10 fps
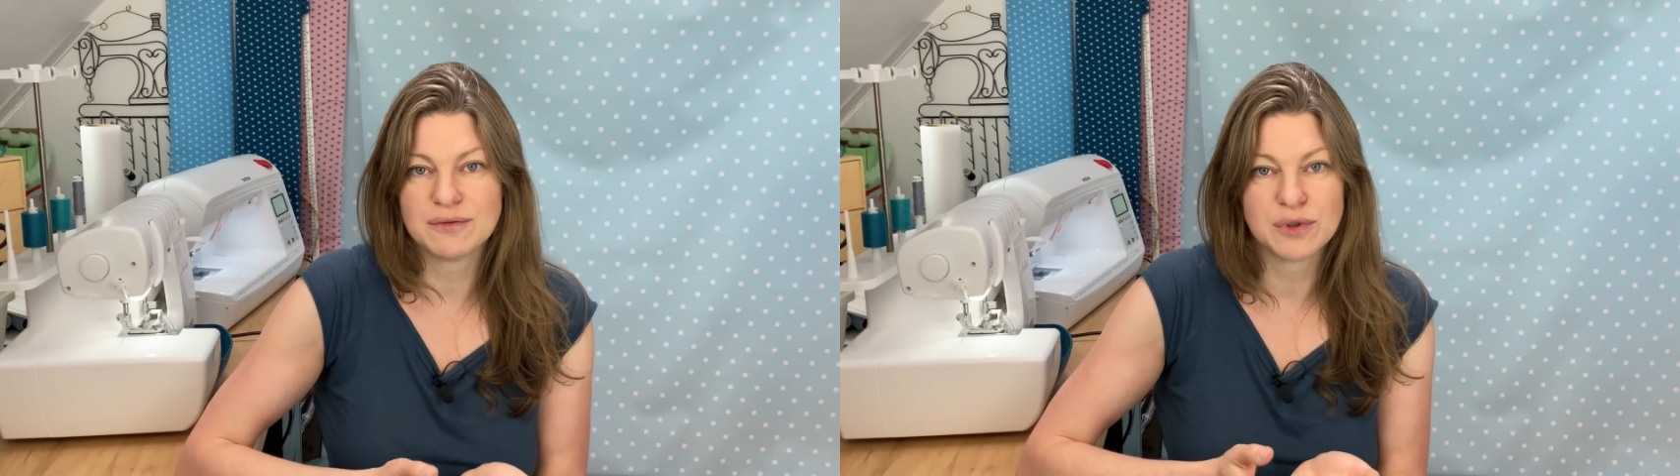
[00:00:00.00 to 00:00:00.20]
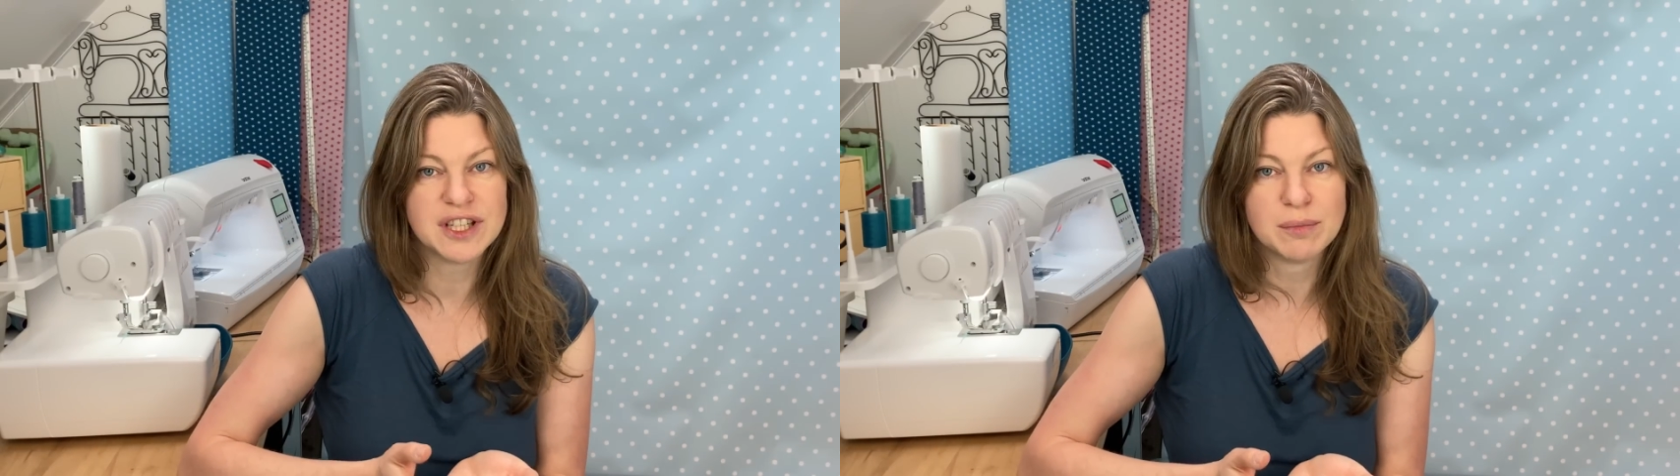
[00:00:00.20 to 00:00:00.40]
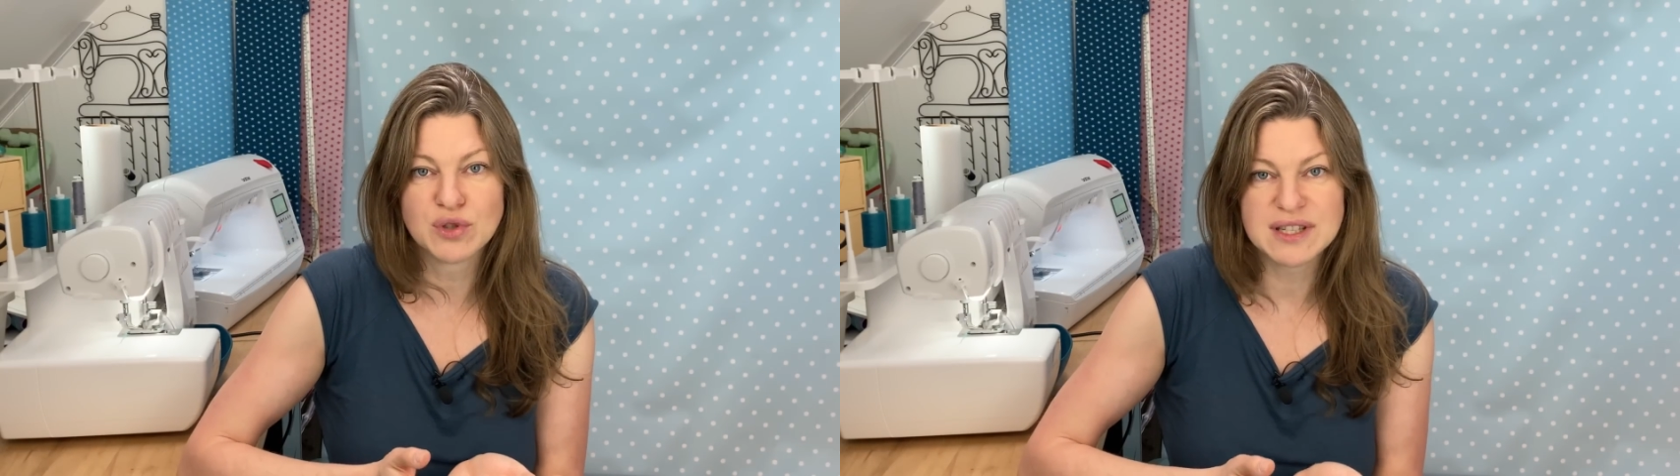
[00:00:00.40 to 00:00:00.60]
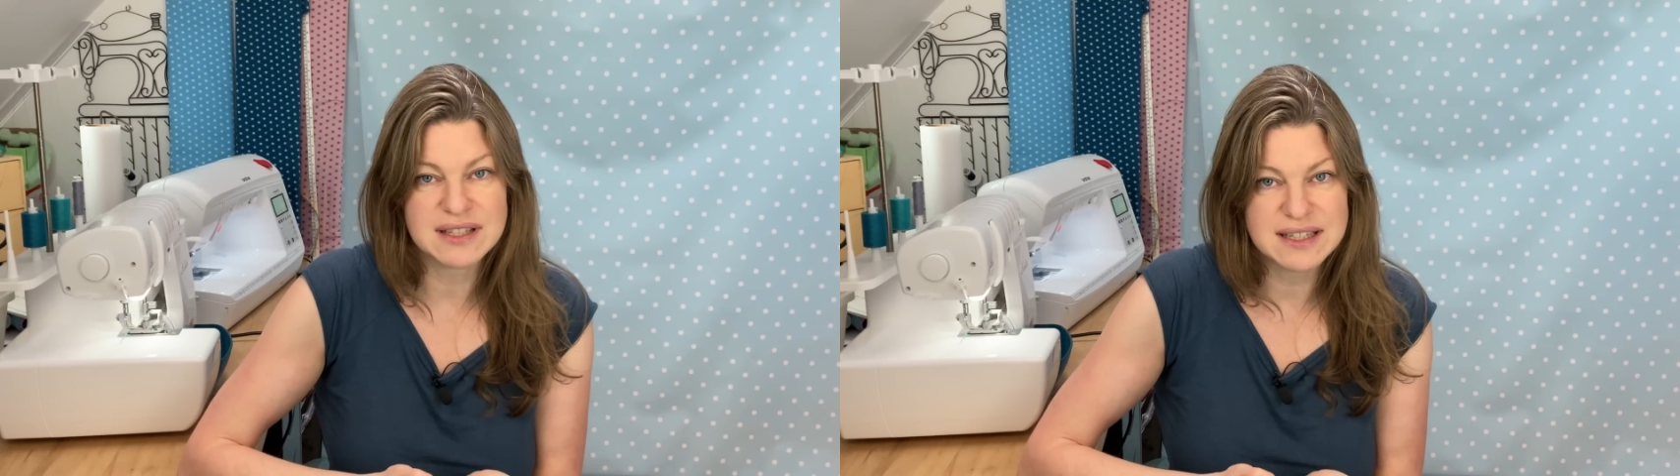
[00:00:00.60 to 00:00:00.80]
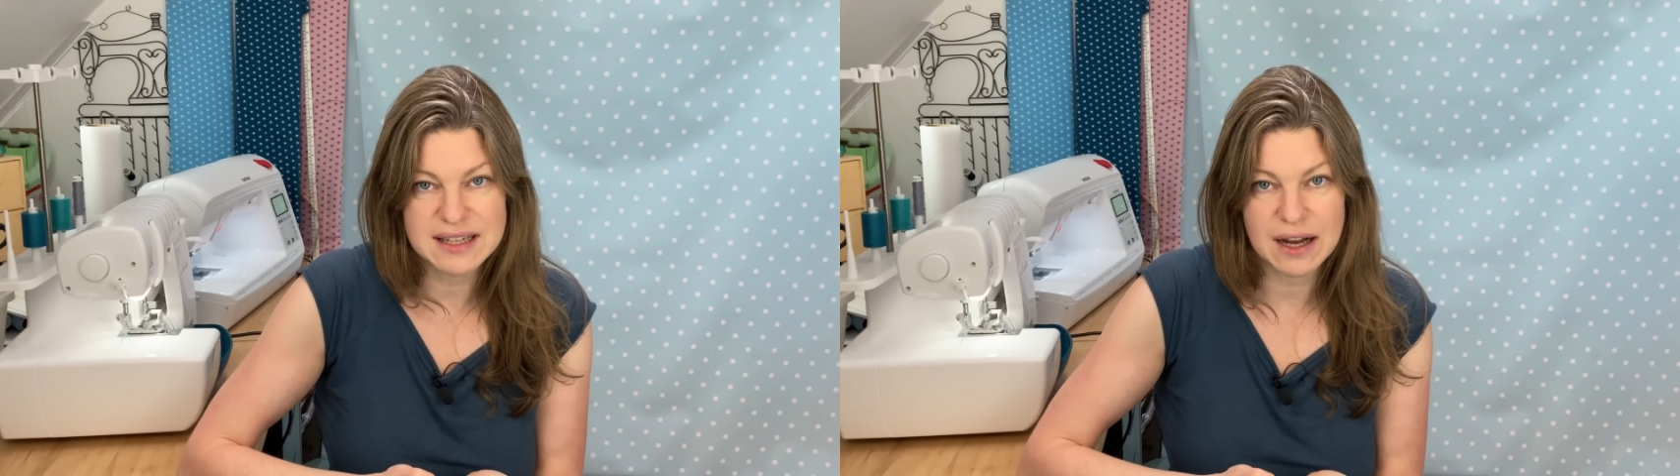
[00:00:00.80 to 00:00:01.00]
wo ihr
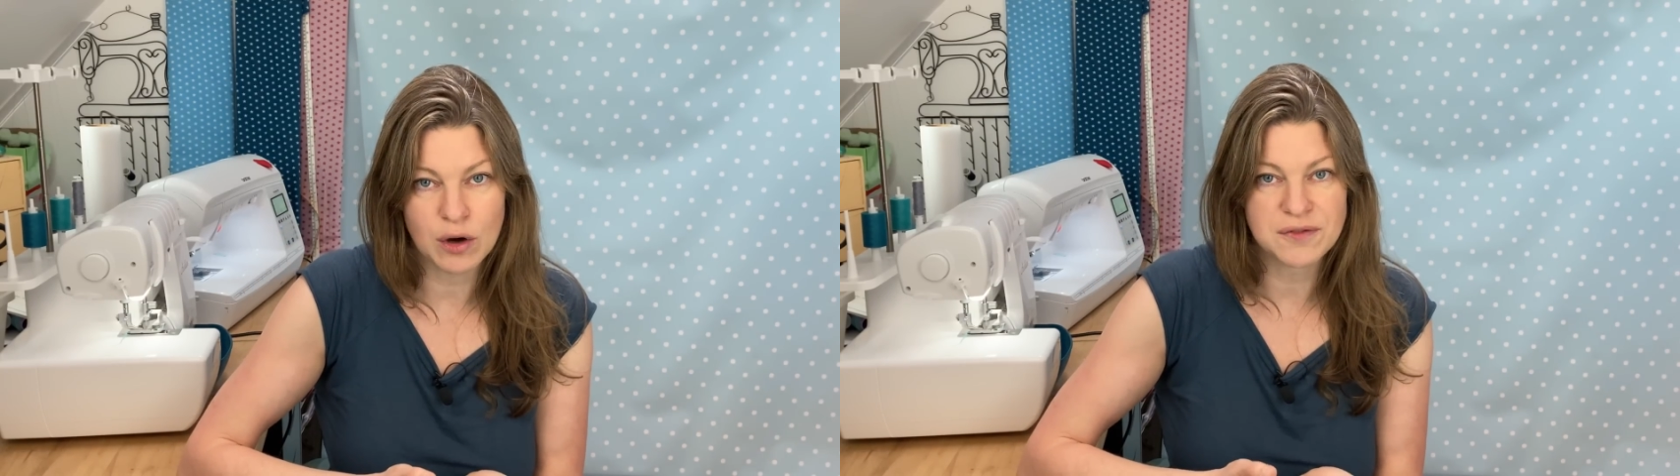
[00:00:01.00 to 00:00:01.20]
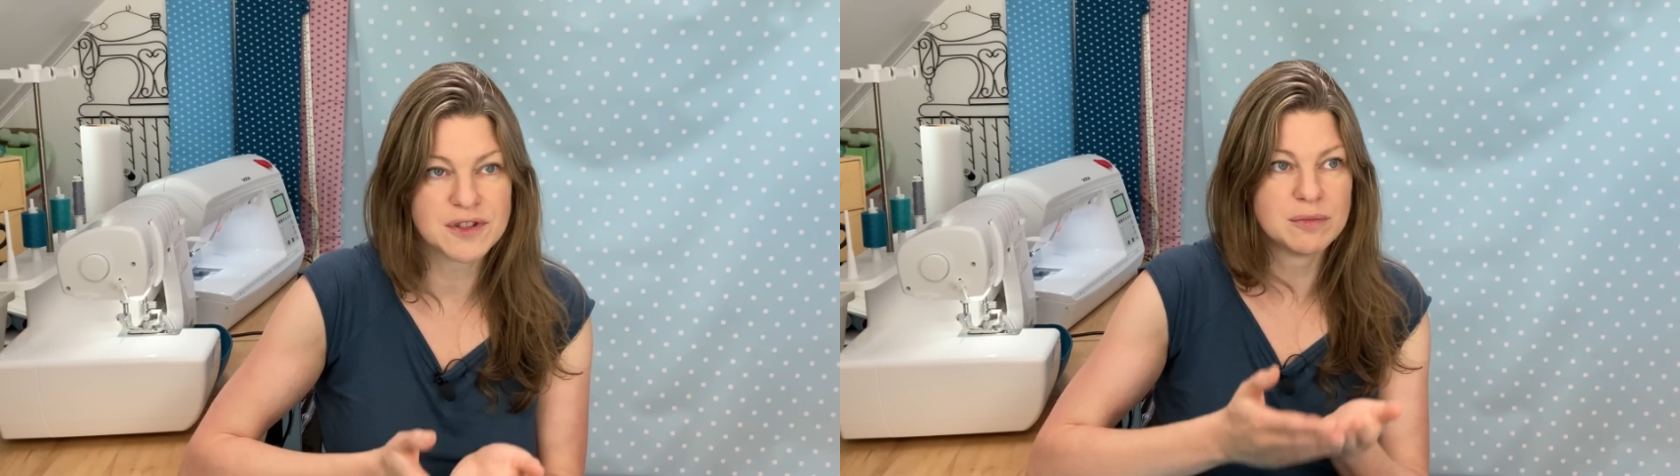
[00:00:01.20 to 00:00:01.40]
Musselin kauft,